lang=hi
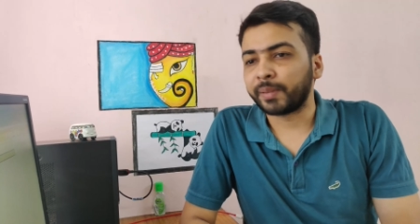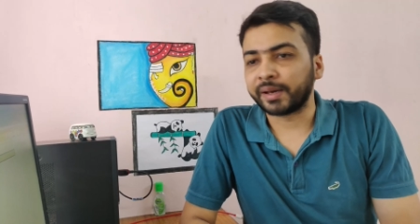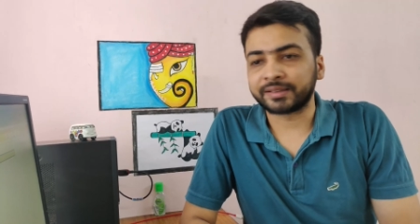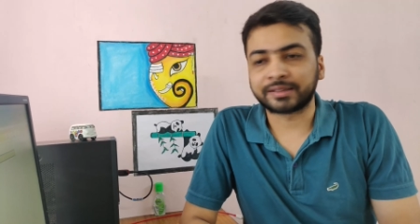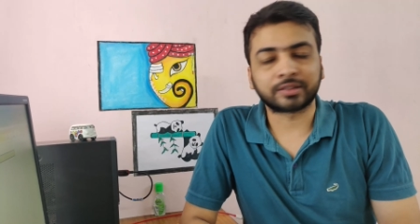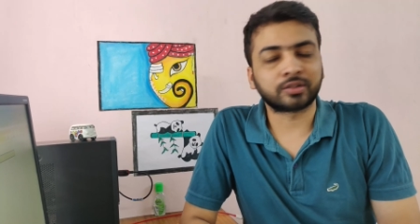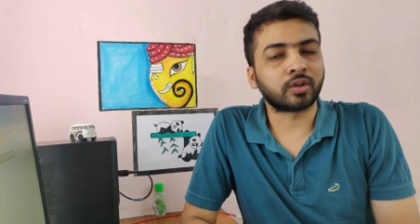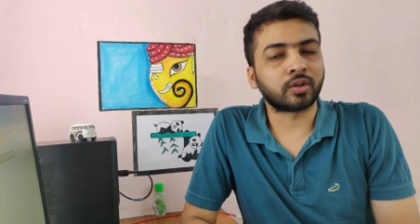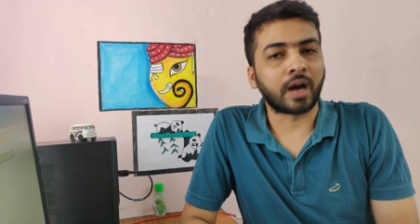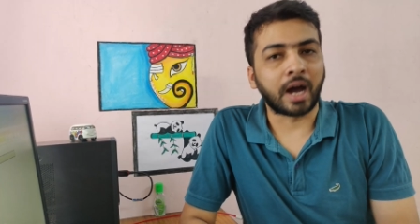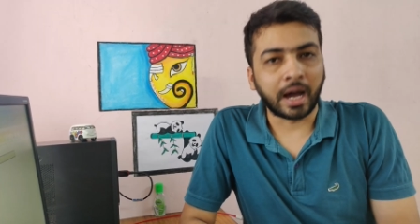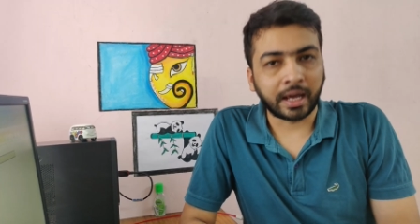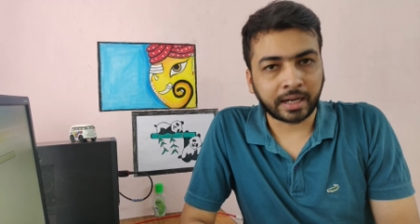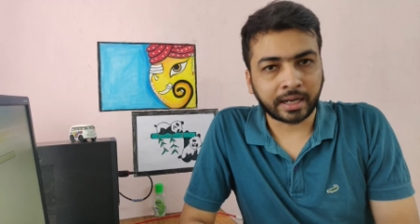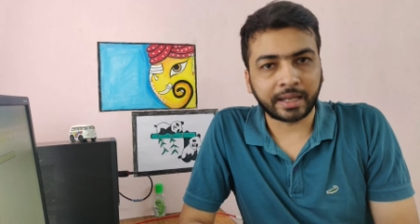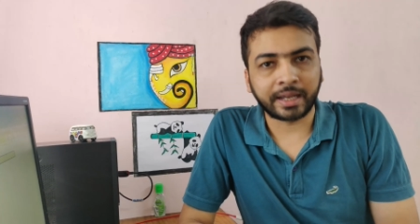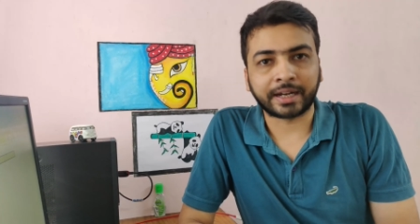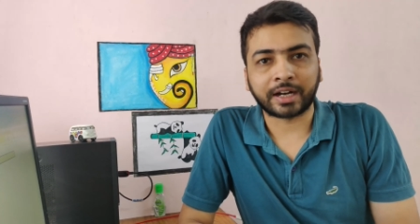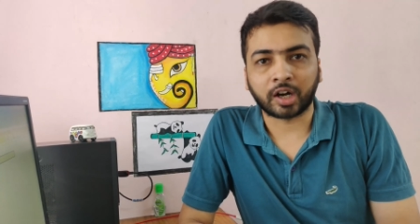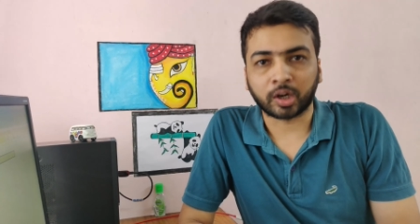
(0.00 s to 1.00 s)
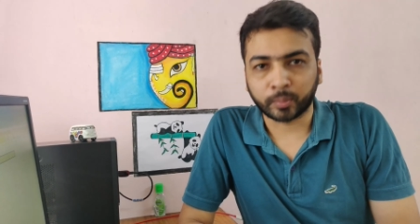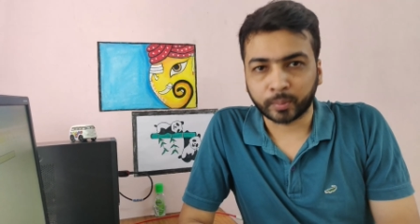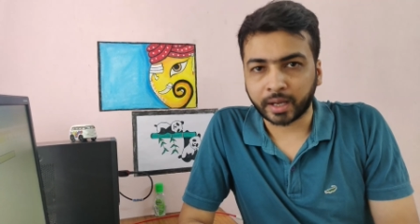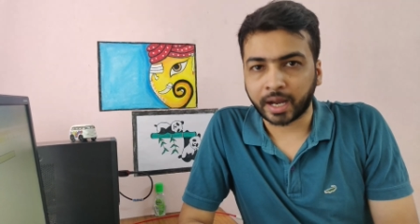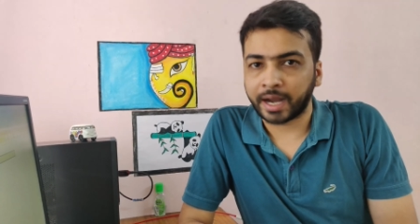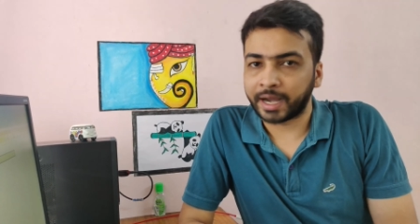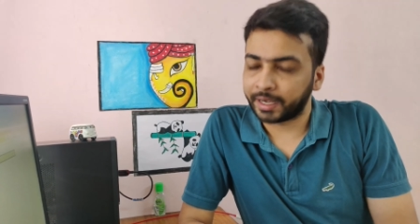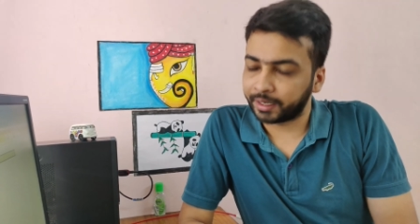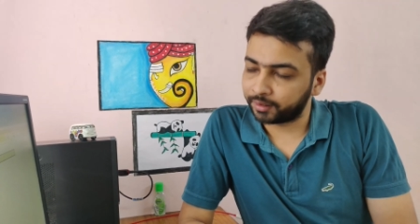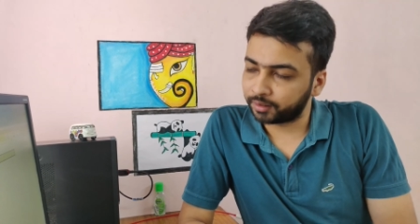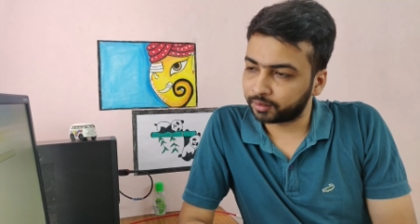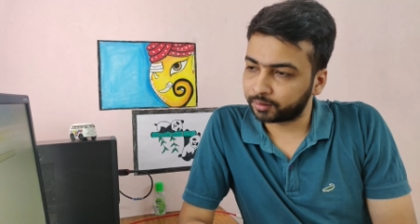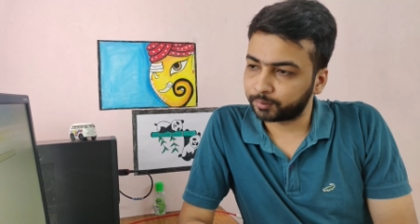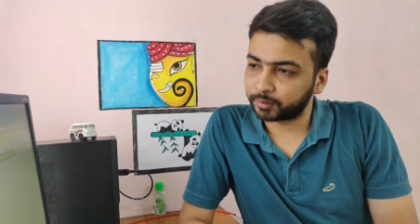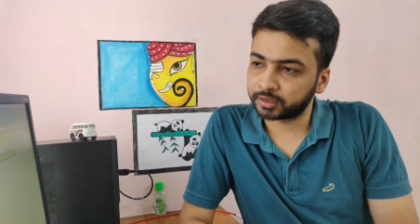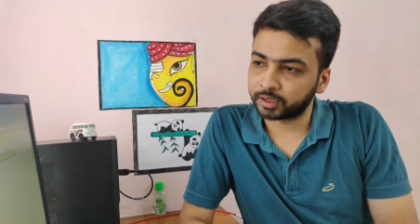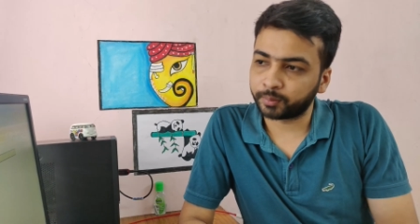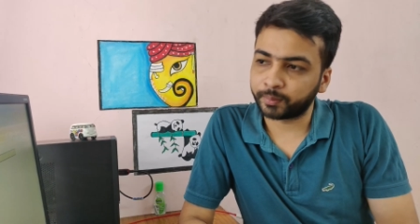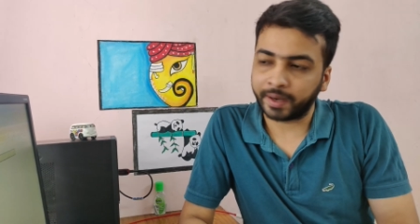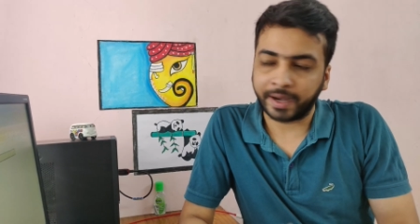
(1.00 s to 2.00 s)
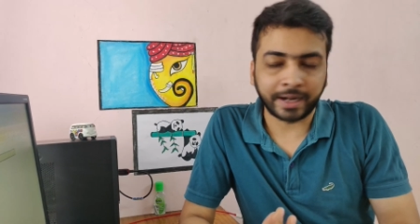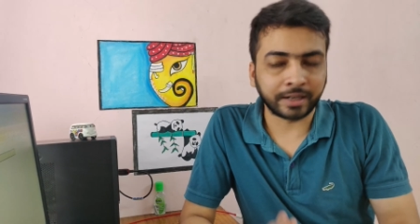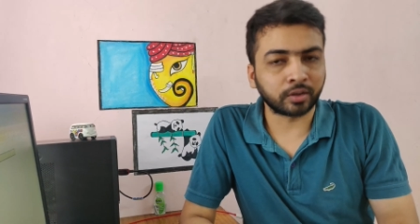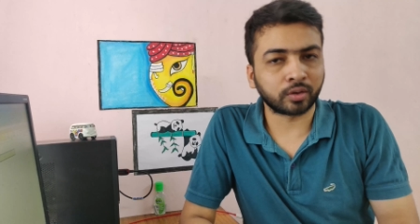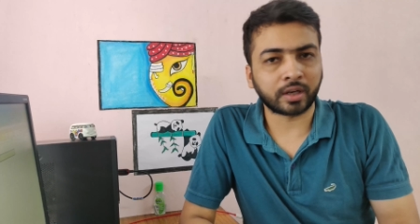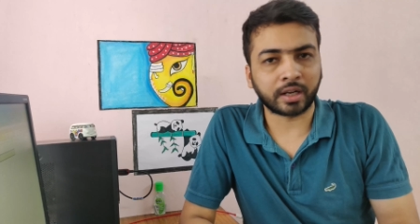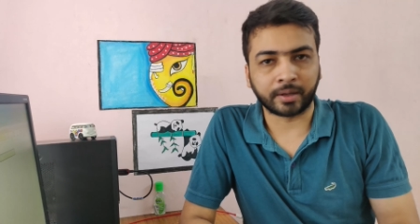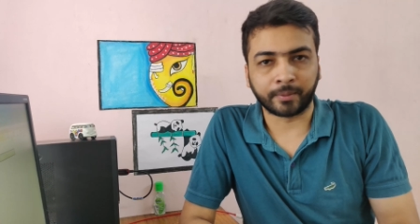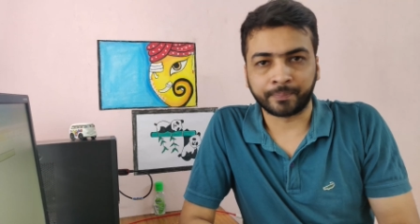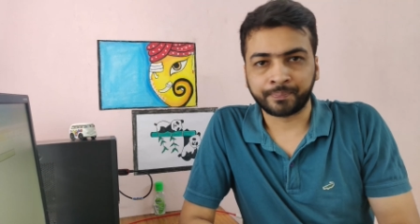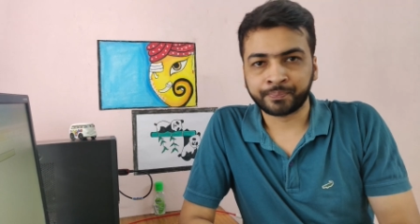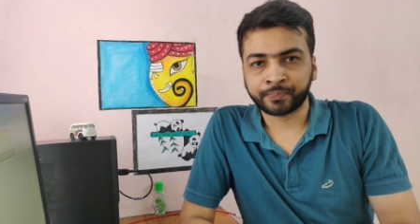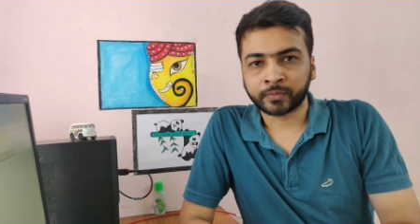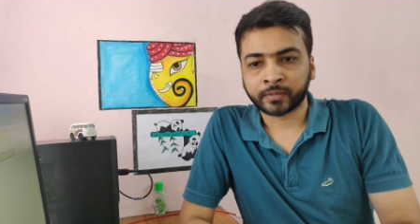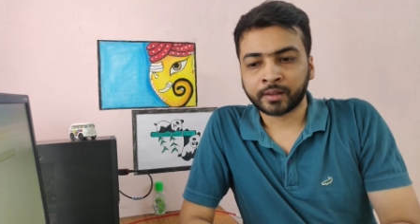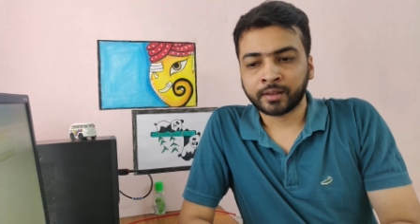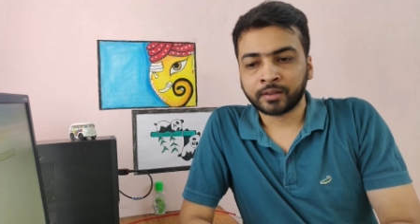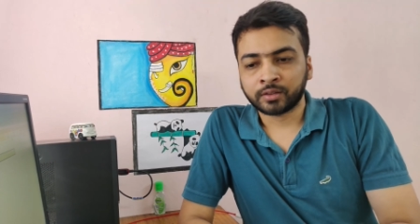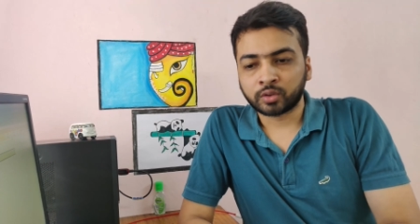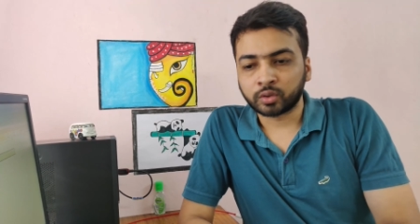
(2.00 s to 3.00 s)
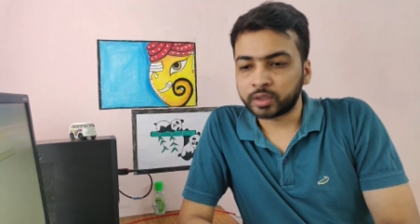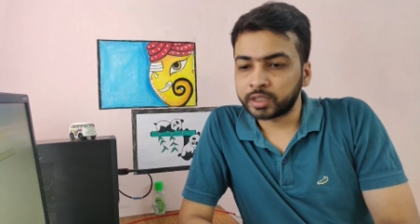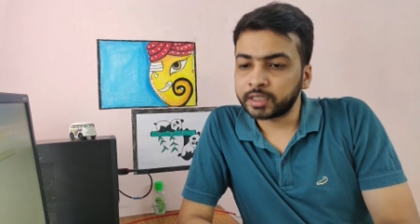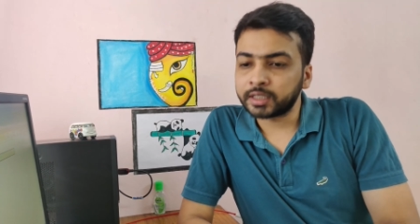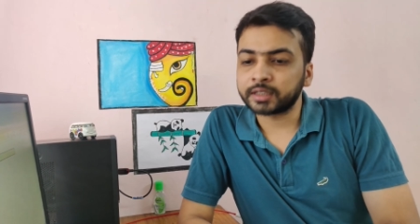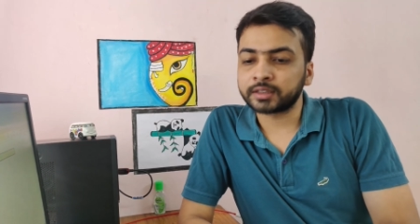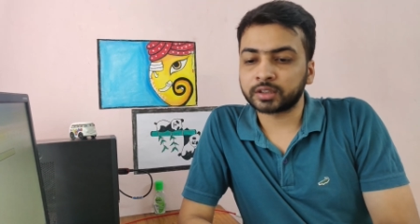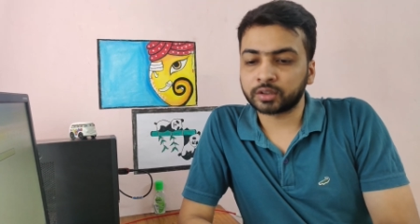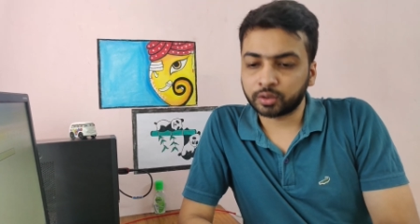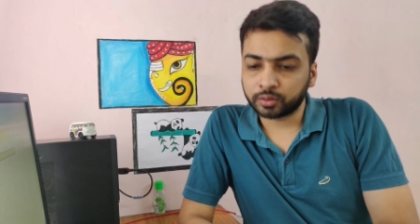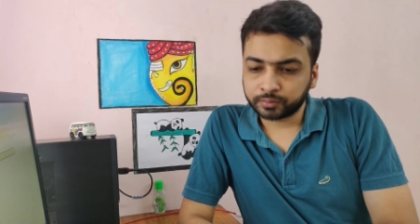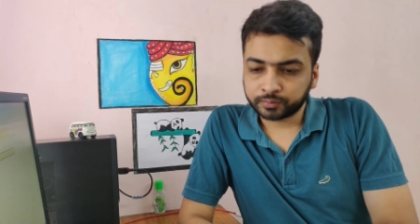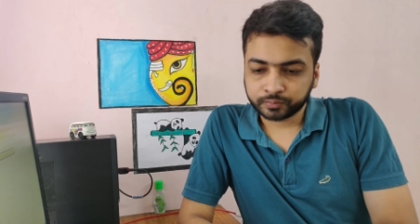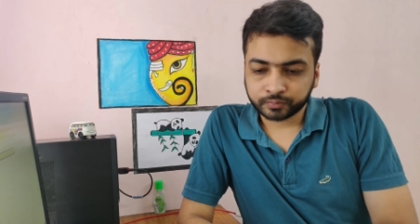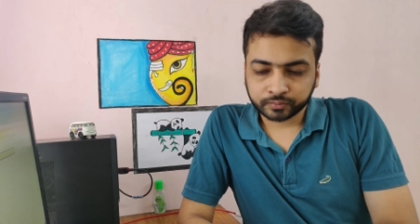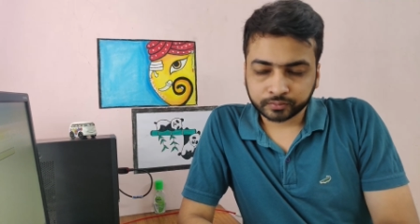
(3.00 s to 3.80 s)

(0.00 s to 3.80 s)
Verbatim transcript: पैसा तो आ रहा है अकाउंट में मतलब ऐड हो रहा है तो ठीक है चलो